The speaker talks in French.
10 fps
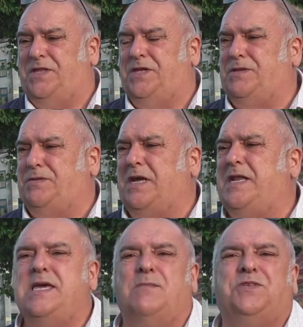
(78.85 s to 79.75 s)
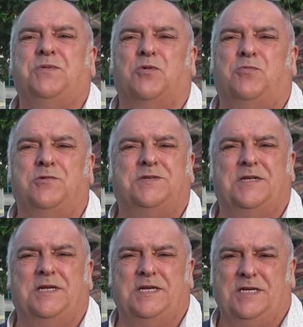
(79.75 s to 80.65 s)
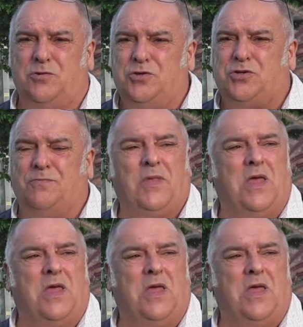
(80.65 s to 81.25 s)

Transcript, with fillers: d'étaler un petit peu plus les ruches,